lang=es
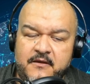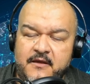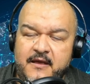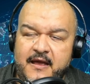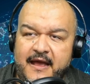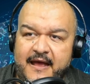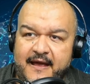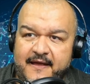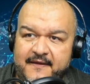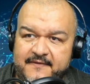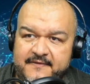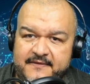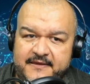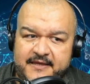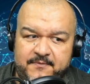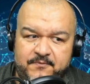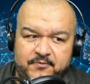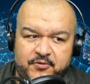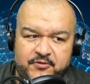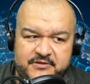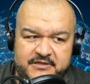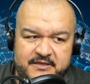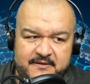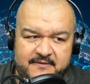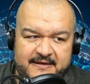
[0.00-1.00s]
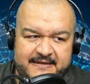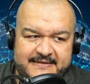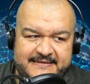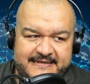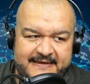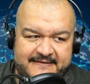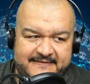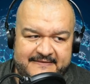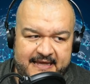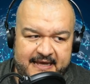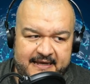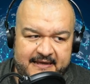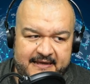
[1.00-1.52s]
ante posibles
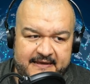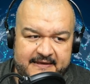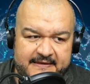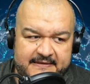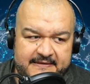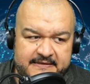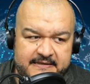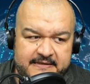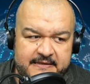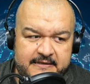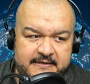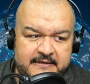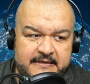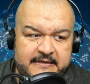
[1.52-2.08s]
ataques.